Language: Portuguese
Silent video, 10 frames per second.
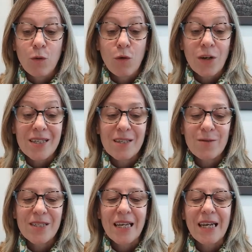Um coração
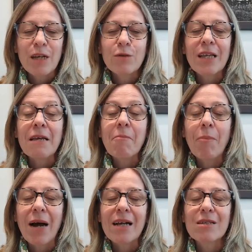sereno está em
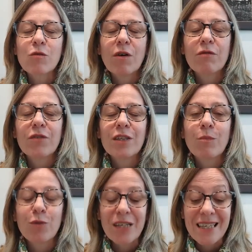paz com a vida
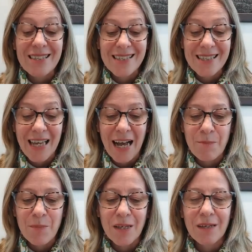porque
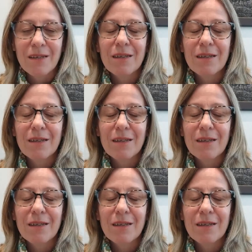sabe